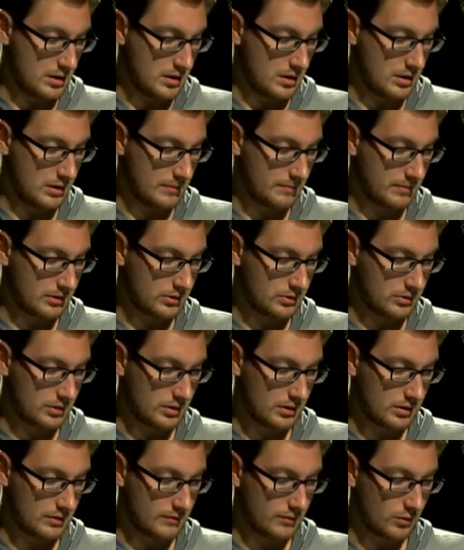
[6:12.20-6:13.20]
и на
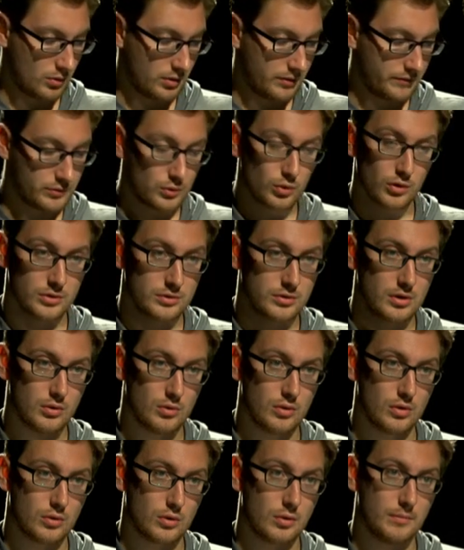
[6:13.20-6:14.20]
протяжении этого года все
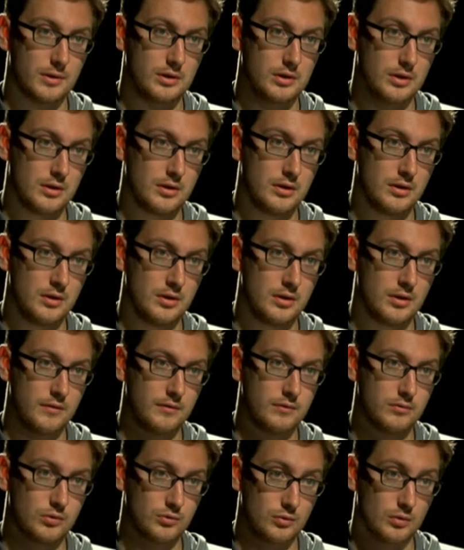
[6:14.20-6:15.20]
остальное, кроме этой книги,
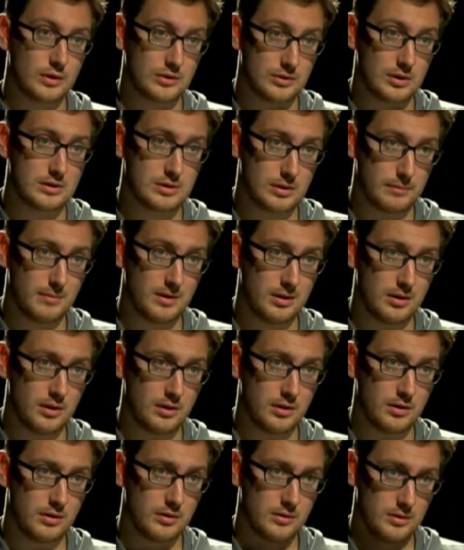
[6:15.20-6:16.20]
все, что касается
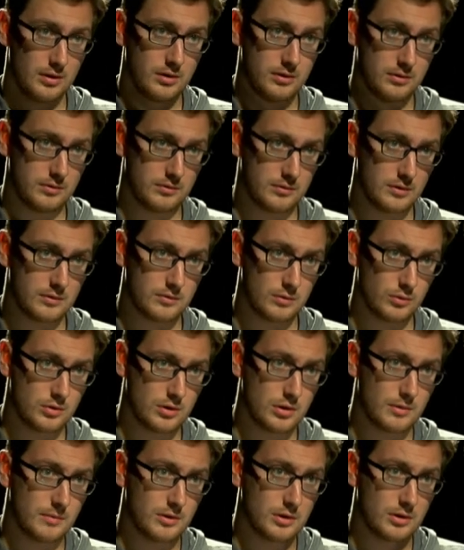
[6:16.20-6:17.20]
меня, да, за
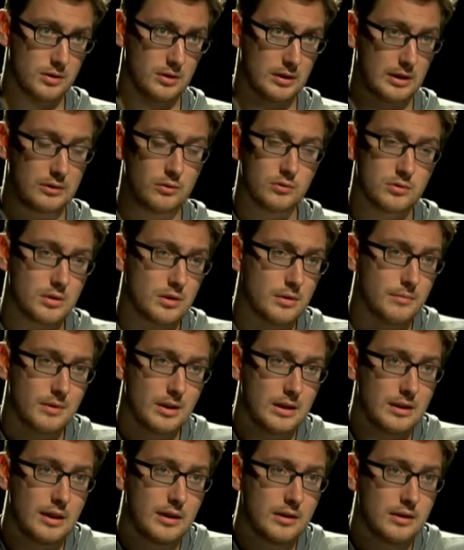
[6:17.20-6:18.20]
исключением mm-hmm. этой книги, оно стало мне
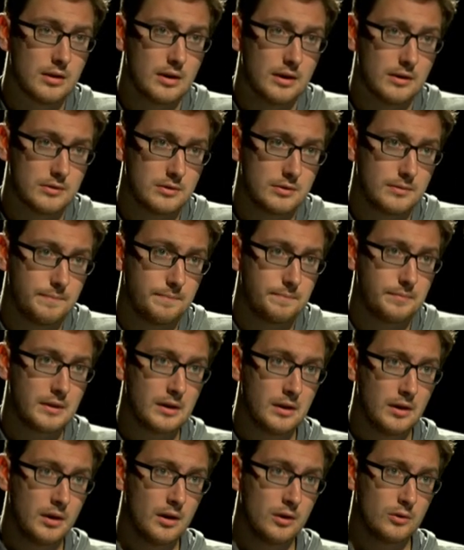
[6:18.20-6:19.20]
неинтересно.
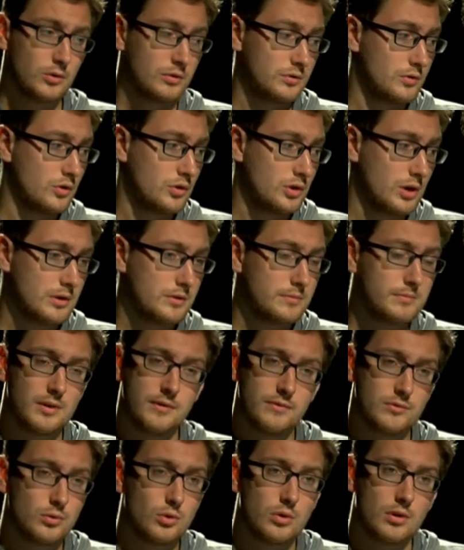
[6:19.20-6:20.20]
То есть сейчас
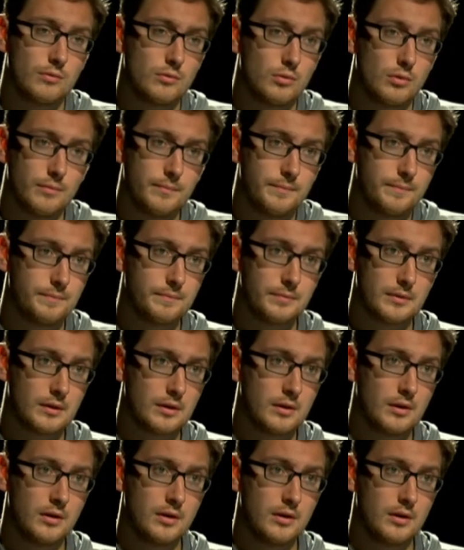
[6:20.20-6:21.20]
мне все равно.
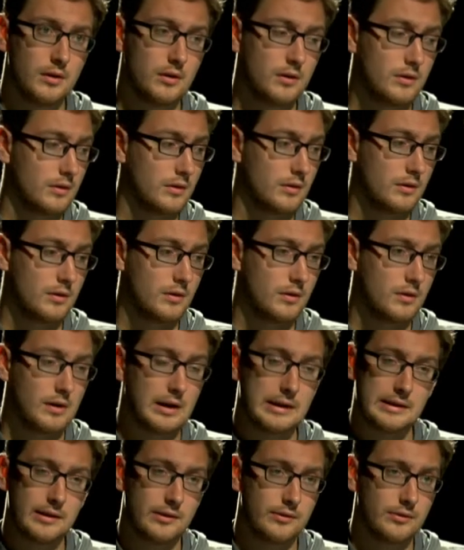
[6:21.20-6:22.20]
Э,
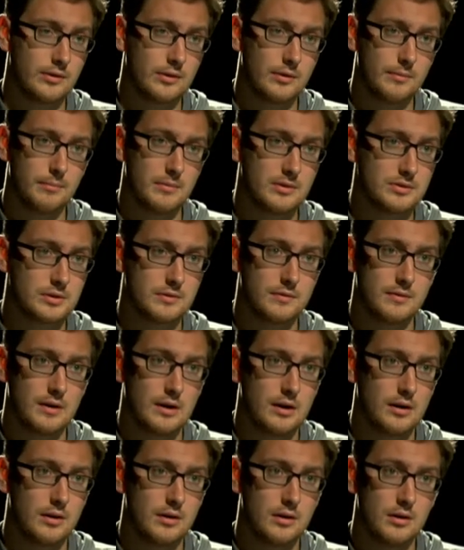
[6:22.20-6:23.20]
Одесса,
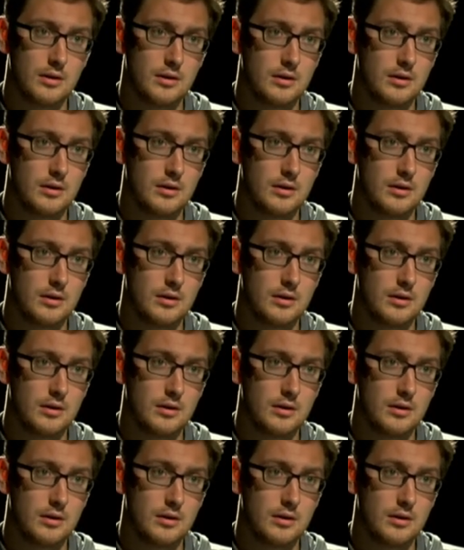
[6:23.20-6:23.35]
Москва,